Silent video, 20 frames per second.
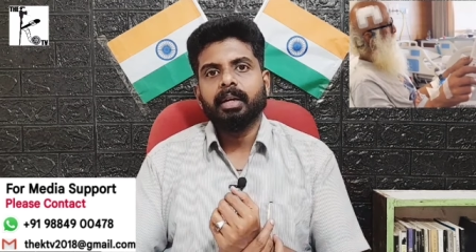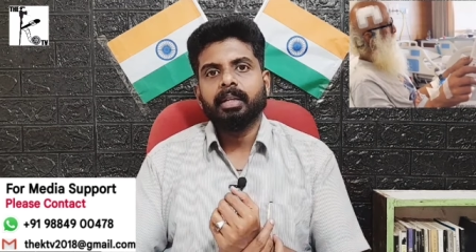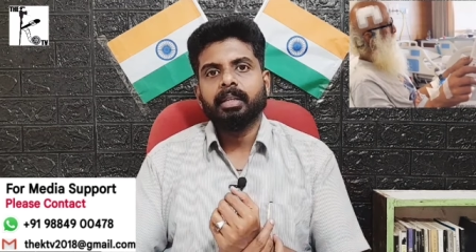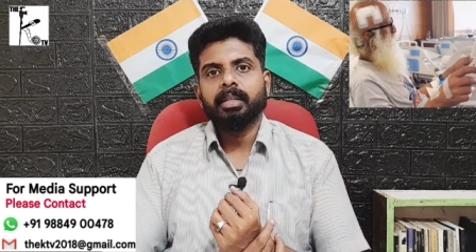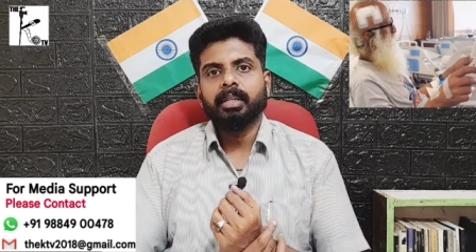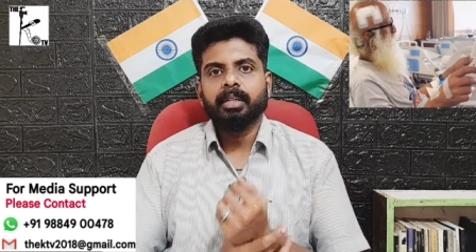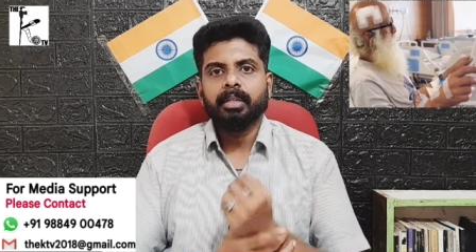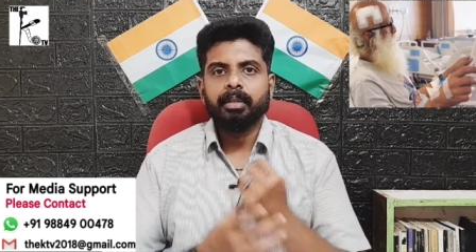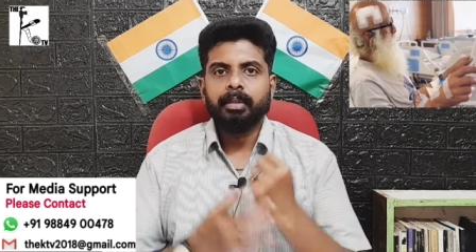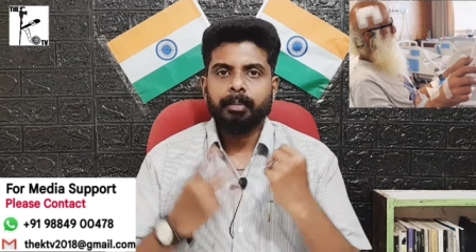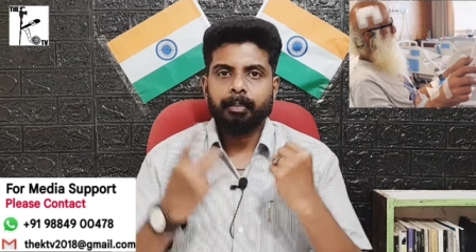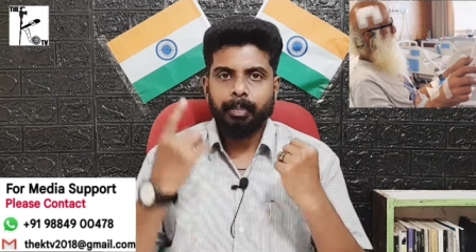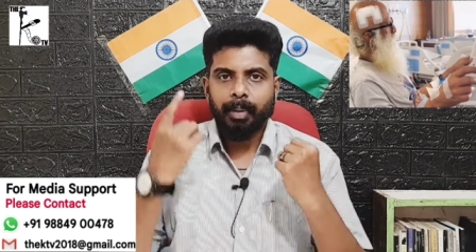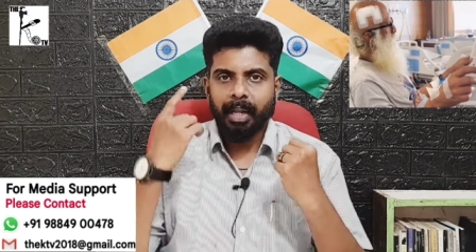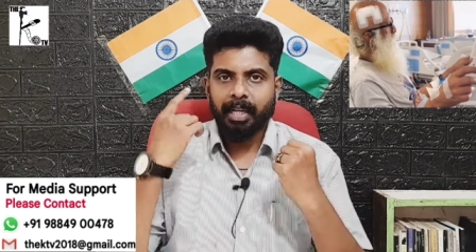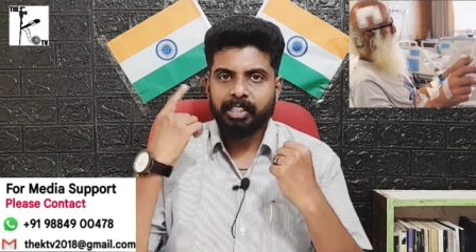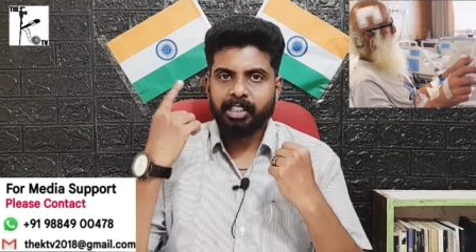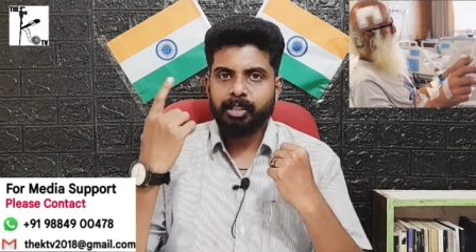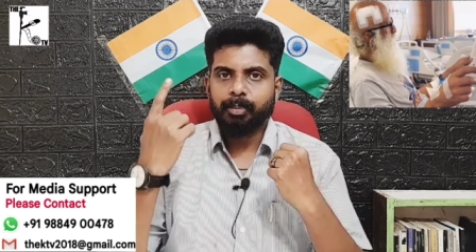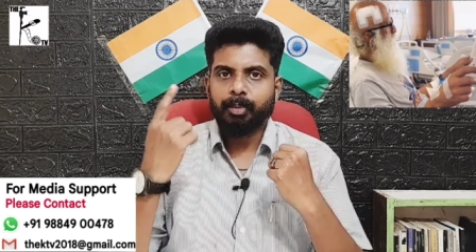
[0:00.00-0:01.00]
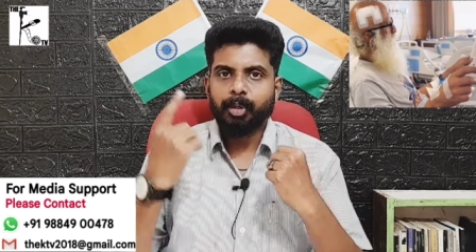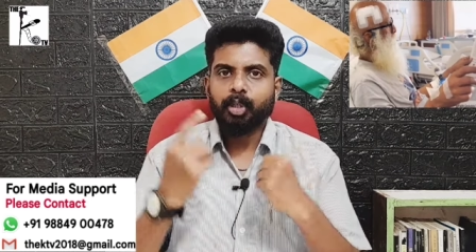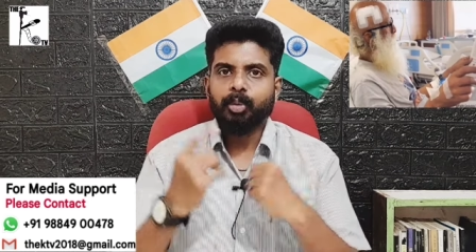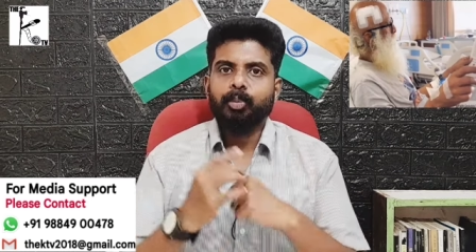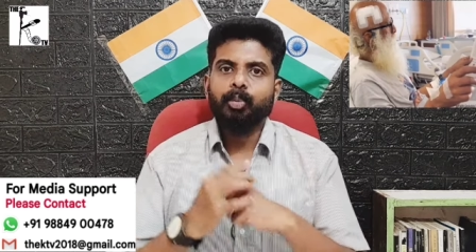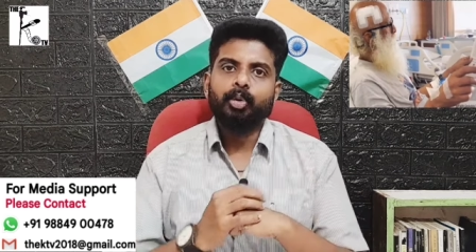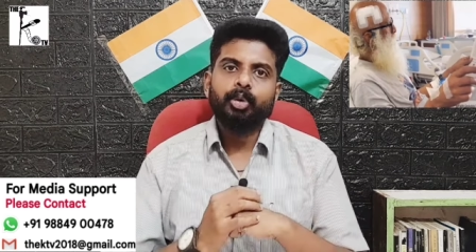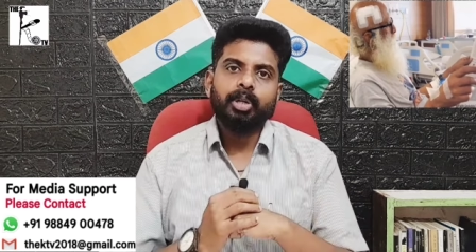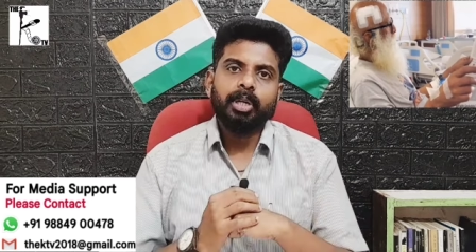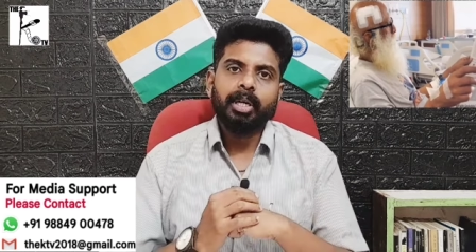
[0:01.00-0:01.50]
அந்த பிளாஸ்டர்
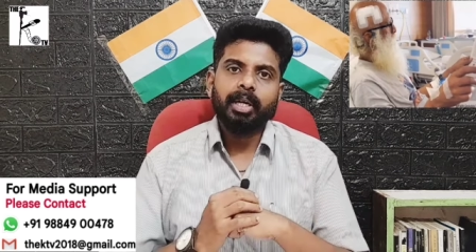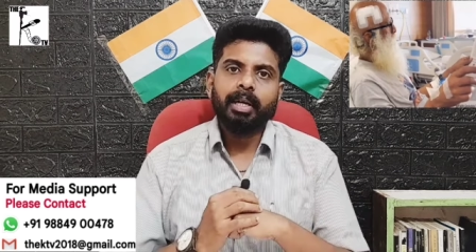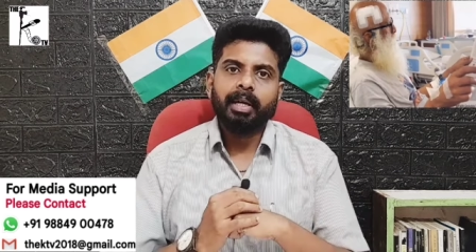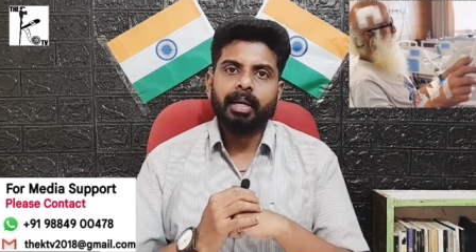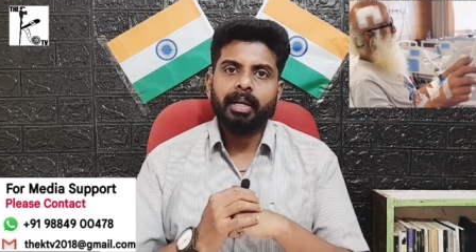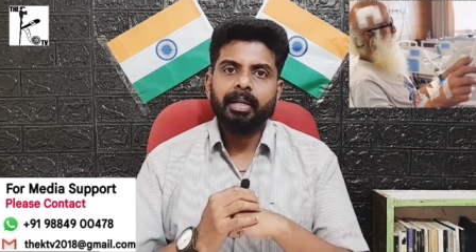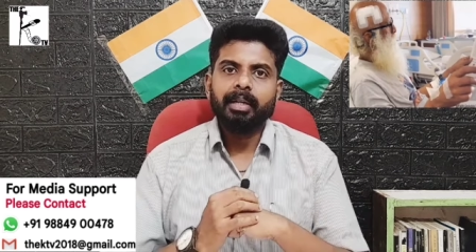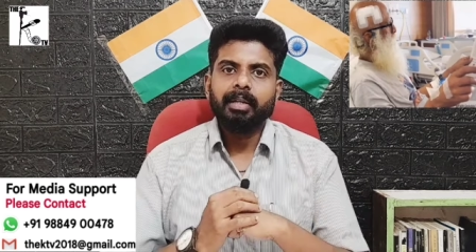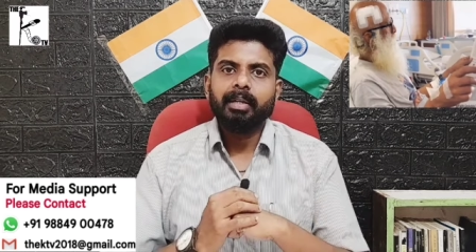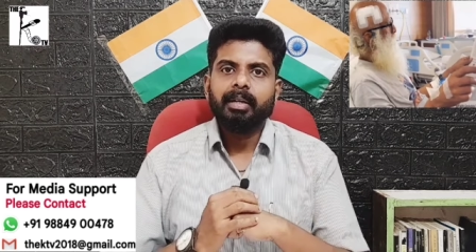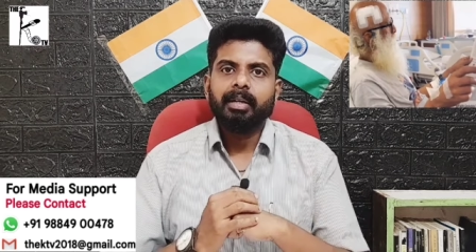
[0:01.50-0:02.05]
மட்டும் போட்டிருக்காங்க